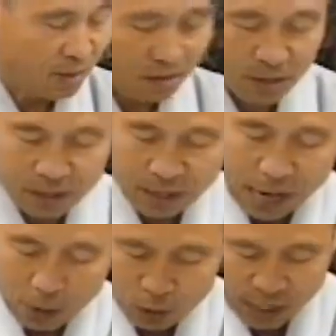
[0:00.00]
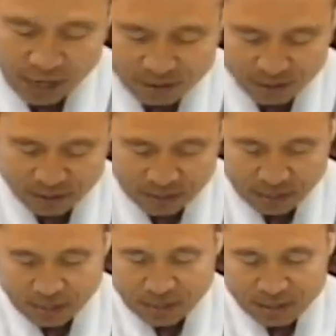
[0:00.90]
그렇게 하고자 해서
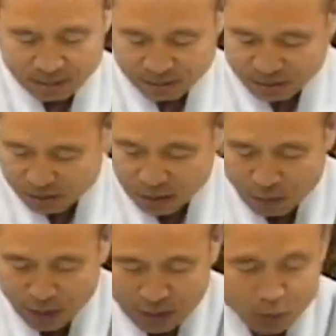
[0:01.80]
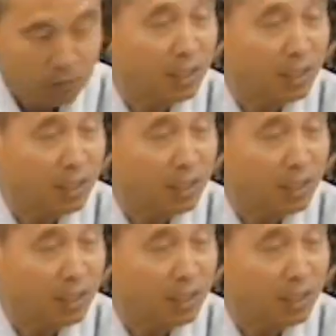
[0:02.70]
설명을 좀